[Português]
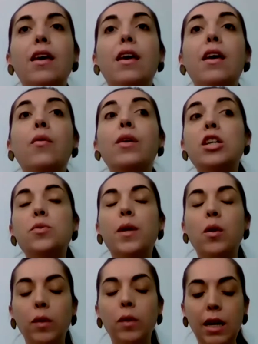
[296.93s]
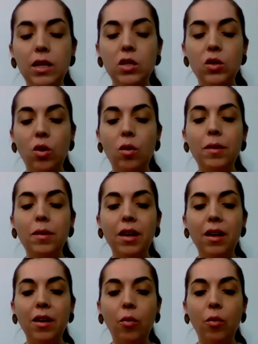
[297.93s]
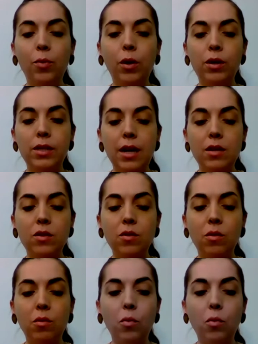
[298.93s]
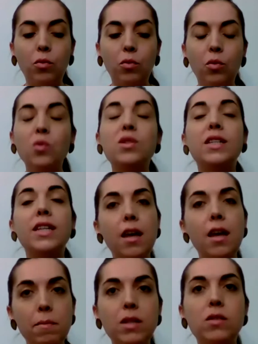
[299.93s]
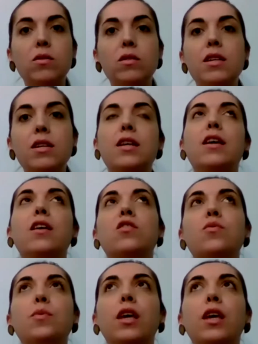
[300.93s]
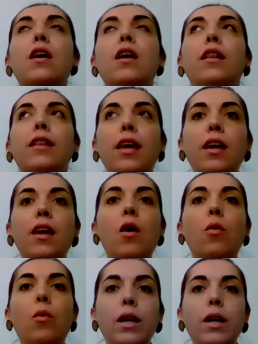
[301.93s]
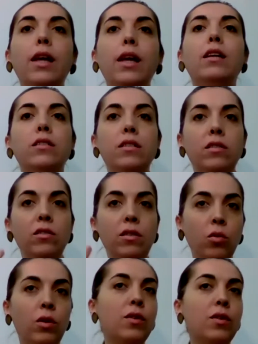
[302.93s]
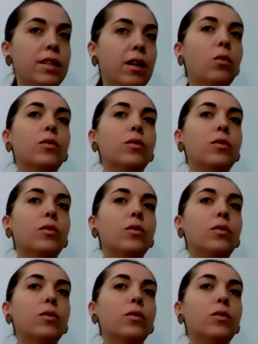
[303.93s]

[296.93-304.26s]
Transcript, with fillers: Eu ia te perguntar sobre o processo, os temas dos desenhos, porque tem algo ali do que você está